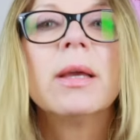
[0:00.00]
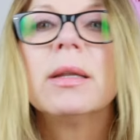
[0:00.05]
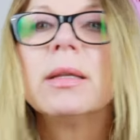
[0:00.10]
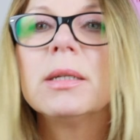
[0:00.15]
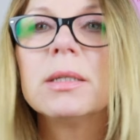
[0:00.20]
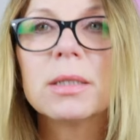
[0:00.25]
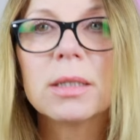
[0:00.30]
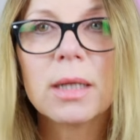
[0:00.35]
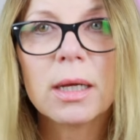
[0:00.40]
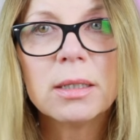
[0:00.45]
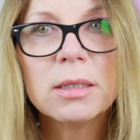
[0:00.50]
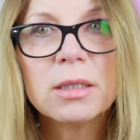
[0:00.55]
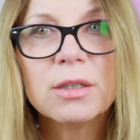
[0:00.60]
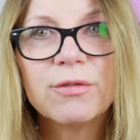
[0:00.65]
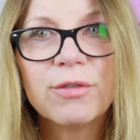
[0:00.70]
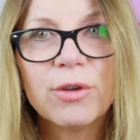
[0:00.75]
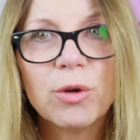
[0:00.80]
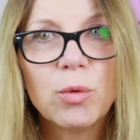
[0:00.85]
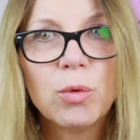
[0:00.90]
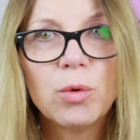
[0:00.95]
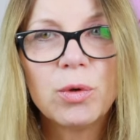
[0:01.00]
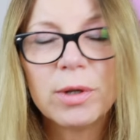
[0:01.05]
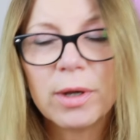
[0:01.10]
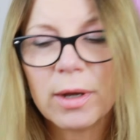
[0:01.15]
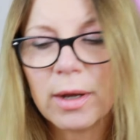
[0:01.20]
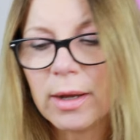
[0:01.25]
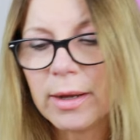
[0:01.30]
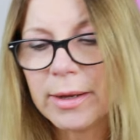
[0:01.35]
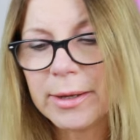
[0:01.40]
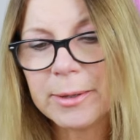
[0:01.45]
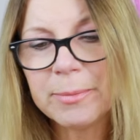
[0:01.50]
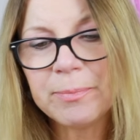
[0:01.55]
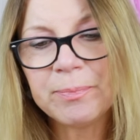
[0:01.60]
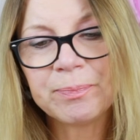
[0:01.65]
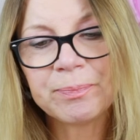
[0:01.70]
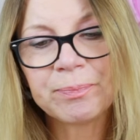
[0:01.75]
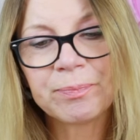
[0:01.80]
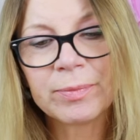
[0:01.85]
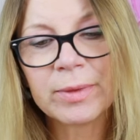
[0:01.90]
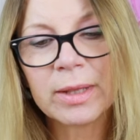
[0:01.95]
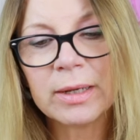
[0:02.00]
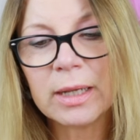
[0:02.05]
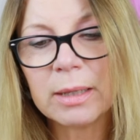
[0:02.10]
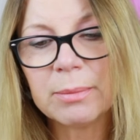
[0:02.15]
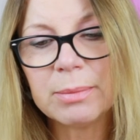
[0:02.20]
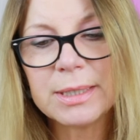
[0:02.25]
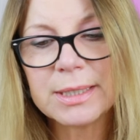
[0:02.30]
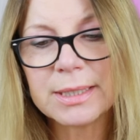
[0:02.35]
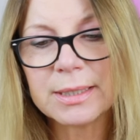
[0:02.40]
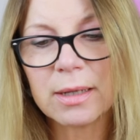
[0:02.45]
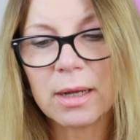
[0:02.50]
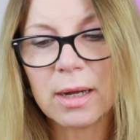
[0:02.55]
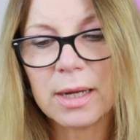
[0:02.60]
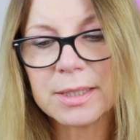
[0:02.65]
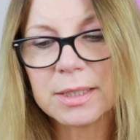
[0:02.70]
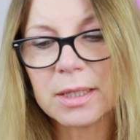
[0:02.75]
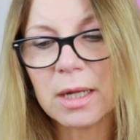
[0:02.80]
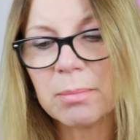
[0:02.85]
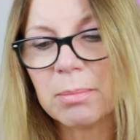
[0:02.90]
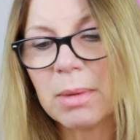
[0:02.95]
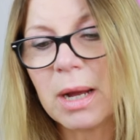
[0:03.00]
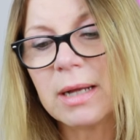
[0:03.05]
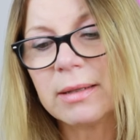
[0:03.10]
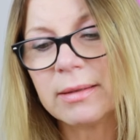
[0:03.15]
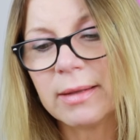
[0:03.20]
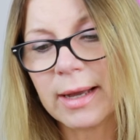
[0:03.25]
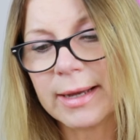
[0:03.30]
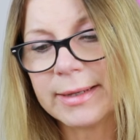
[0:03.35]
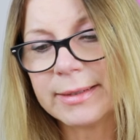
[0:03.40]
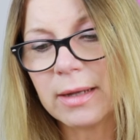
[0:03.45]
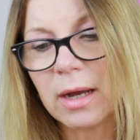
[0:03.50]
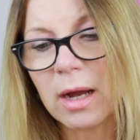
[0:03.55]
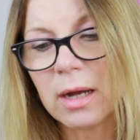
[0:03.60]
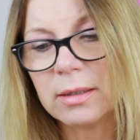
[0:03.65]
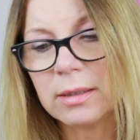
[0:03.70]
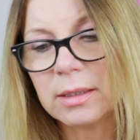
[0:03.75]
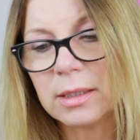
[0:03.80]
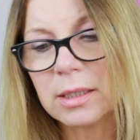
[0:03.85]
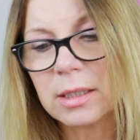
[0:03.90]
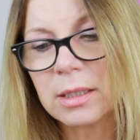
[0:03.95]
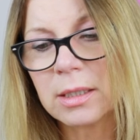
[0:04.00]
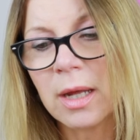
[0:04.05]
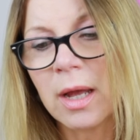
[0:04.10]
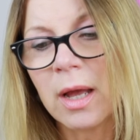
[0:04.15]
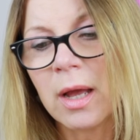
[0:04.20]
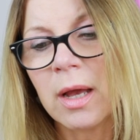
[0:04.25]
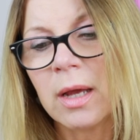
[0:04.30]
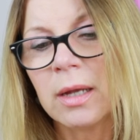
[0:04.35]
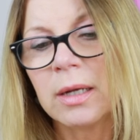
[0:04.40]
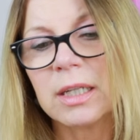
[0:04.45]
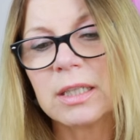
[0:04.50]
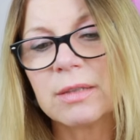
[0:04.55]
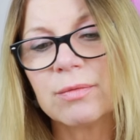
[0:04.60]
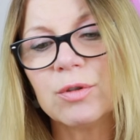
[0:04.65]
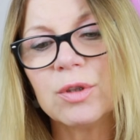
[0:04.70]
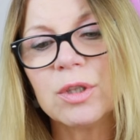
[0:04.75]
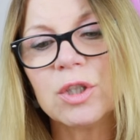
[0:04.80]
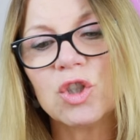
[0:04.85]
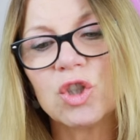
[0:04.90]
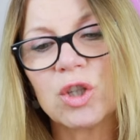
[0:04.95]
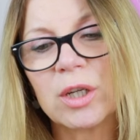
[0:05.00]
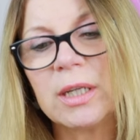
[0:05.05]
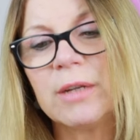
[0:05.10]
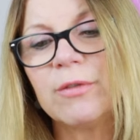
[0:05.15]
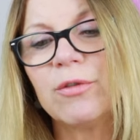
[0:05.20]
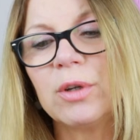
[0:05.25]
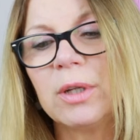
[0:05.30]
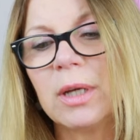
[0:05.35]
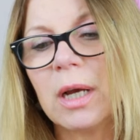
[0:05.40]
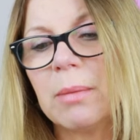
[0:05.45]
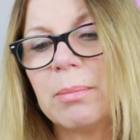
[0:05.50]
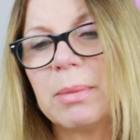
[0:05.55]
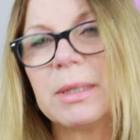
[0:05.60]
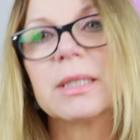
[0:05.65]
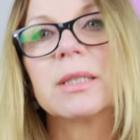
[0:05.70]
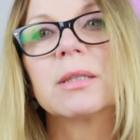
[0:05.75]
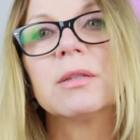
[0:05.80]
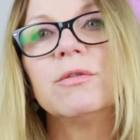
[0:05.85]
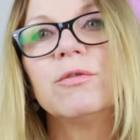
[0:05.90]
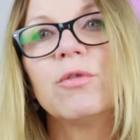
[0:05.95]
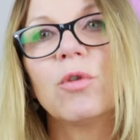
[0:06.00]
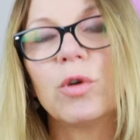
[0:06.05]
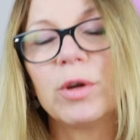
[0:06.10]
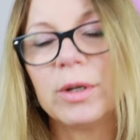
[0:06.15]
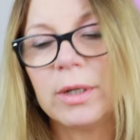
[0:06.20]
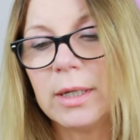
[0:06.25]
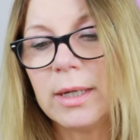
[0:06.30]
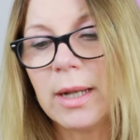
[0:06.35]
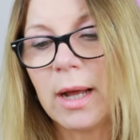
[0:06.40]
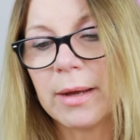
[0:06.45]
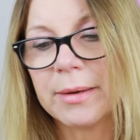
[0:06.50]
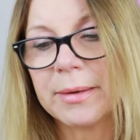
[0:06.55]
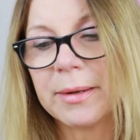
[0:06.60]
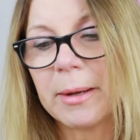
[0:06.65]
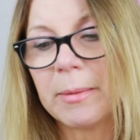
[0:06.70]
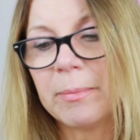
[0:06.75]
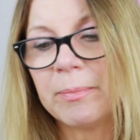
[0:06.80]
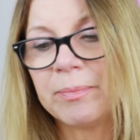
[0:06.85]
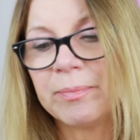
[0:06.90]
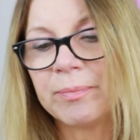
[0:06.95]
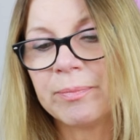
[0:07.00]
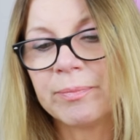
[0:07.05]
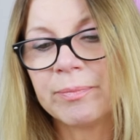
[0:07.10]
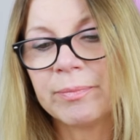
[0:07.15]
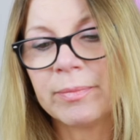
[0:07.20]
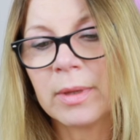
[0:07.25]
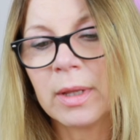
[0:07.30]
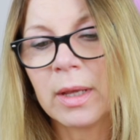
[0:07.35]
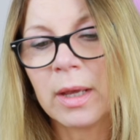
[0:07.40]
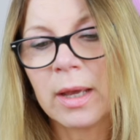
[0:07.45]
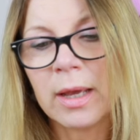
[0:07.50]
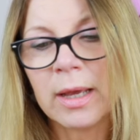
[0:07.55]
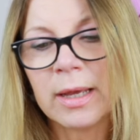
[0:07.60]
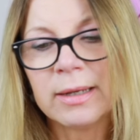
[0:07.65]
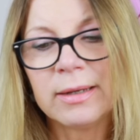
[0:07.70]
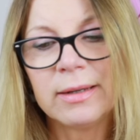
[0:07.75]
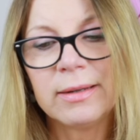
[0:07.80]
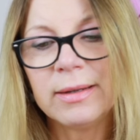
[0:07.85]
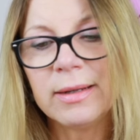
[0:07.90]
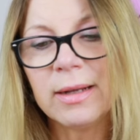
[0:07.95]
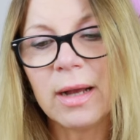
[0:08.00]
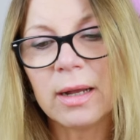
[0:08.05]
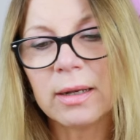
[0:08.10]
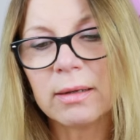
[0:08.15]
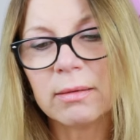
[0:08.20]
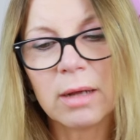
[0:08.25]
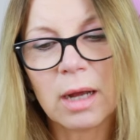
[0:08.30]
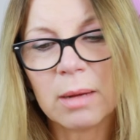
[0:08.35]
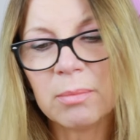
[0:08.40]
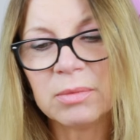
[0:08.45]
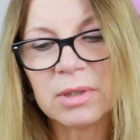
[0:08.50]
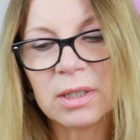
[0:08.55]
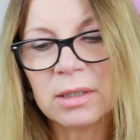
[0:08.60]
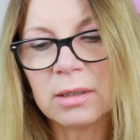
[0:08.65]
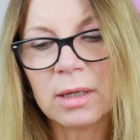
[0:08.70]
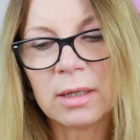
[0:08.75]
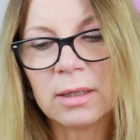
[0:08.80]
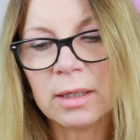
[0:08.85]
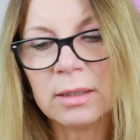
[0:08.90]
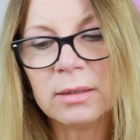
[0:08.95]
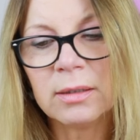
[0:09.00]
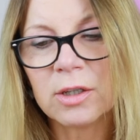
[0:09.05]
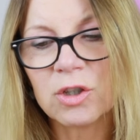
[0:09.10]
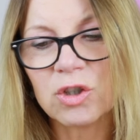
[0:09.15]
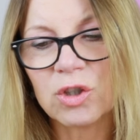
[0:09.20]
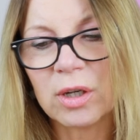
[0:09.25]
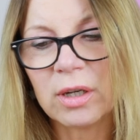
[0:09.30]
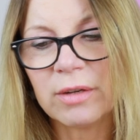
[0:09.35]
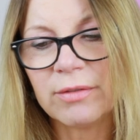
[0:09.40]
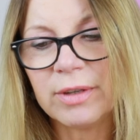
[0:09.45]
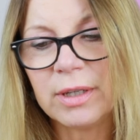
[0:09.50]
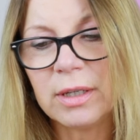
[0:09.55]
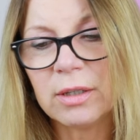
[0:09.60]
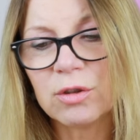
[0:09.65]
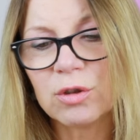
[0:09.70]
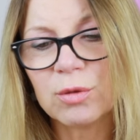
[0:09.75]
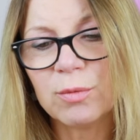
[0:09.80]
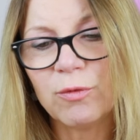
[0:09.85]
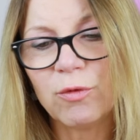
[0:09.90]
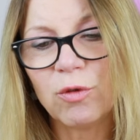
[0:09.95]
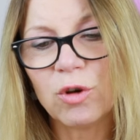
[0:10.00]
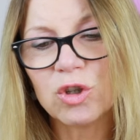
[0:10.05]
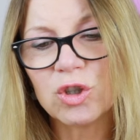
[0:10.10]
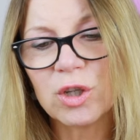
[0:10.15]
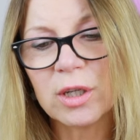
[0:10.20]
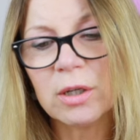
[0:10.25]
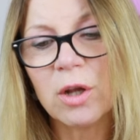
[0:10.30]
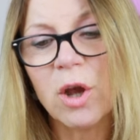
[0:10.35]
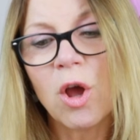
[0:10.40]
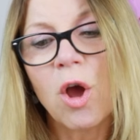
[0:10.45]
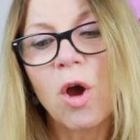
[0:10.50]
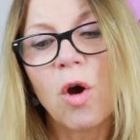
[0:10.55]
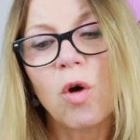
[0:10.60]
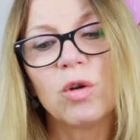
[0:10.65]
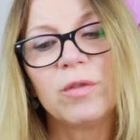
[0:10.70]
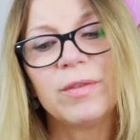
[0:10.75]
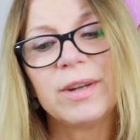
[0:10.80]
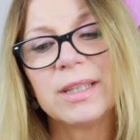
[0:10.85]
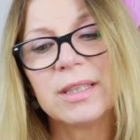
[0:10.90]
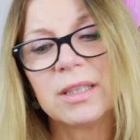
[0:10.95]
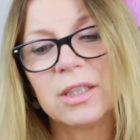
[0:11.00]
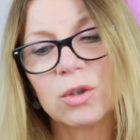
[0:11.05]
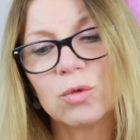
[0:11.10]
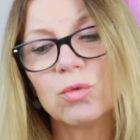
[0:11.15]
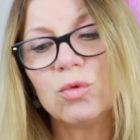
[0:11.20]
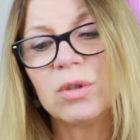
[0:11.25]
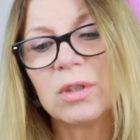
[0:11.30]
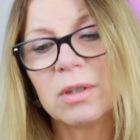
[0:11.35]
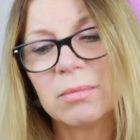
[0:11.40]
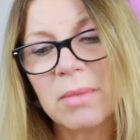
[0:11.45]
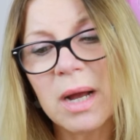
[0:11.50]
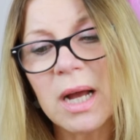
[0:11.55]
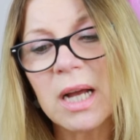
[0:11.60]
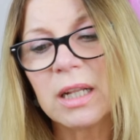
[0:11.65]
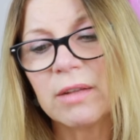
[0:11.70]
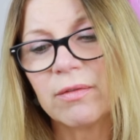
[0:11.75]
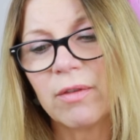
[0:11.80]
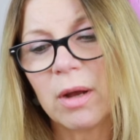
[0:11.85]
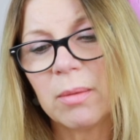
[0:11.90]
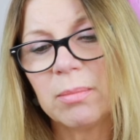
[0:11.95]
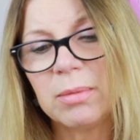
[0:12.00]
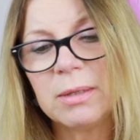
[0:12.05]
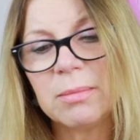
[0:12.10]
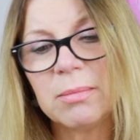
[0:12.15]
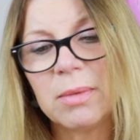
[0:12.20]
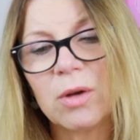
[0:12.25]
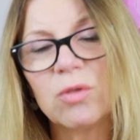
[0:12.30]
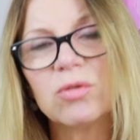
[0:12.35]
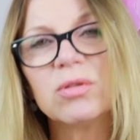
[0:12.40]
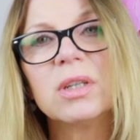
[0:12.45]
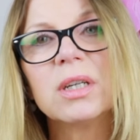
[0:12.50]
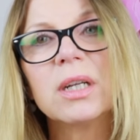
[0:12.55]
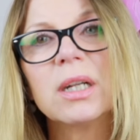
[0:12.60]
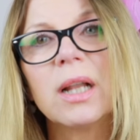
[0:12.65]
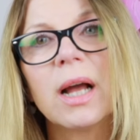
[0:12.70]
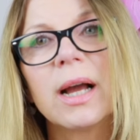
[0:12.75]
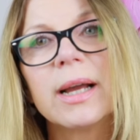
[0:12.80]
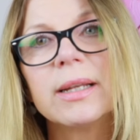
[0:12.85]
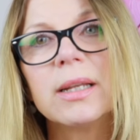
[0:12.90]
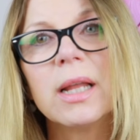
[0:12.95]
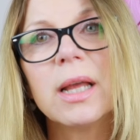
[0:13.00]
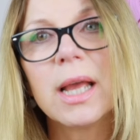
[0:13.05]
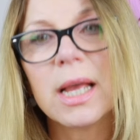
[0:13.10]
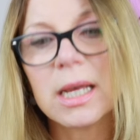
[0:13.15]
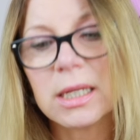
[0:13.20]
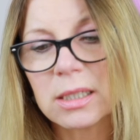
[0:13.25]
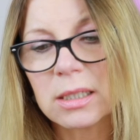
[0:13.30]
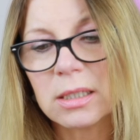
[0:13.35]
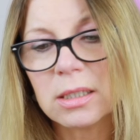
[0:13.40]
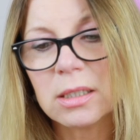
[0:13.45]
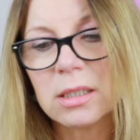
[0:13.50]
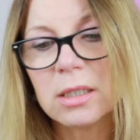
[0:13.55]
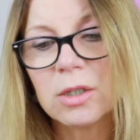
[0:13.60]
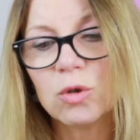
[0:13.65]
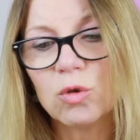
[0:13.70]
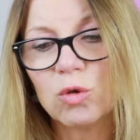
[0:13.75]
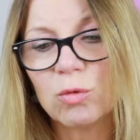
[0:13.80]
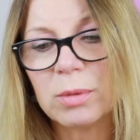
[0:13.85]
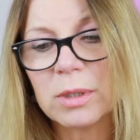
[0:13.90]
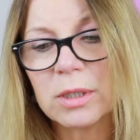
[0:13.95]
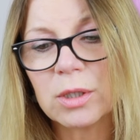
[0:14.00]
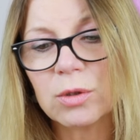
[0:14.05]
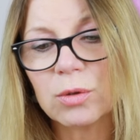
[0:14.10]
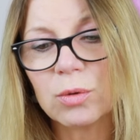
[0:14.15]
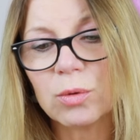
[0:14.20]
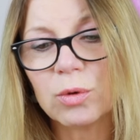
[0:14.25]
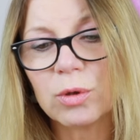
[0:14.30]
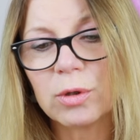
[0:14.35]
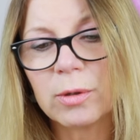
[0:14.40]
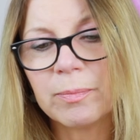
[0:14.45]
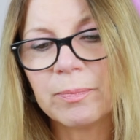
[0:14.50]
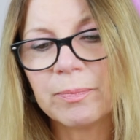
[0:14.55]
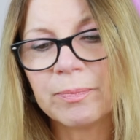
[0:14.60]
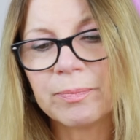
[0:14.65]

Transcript: Diese ganze Veröderei der Besenreiser brachte rein gar nichts. Das wusste Jenny von ihrer besten Freundin Hannah. Die Dinge hat, kamen dann an anderer Stelle wieder zum Vorschein und wenn es nicht gut gemacht war, blieben lauter kleine, hässliche Knubbel zurück.